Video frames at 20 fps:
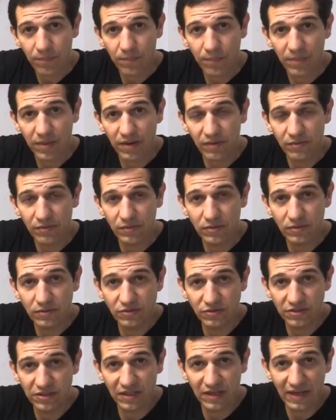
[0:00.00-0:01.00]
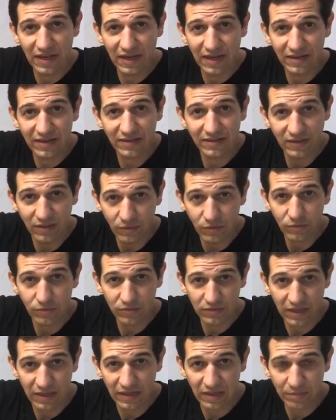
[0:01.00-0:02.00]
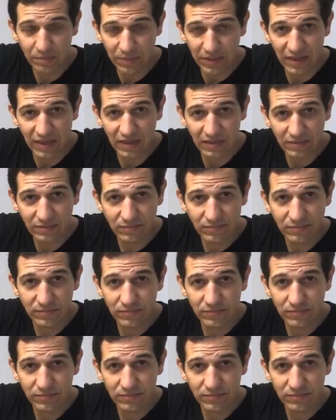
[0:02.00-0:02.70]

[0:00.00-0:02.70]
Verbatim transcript: Para quando gelar, não grudar na pele.